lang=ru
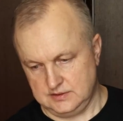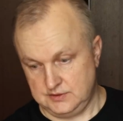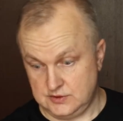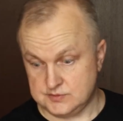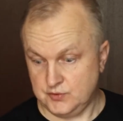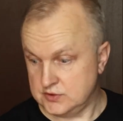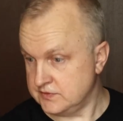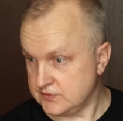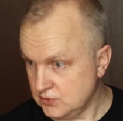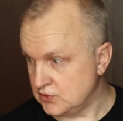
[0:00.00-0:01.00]
не
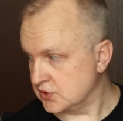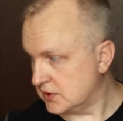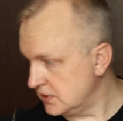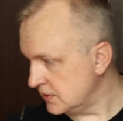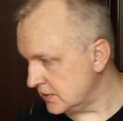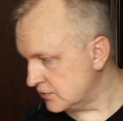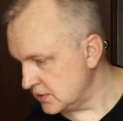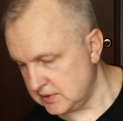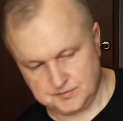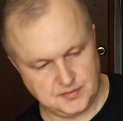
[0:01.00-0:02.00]
использовать ножик,
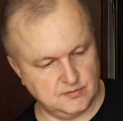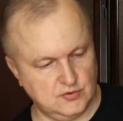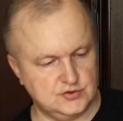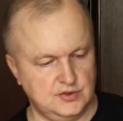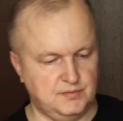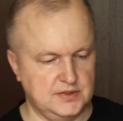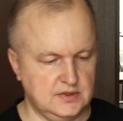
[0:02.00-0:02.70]
который нам теперь больше не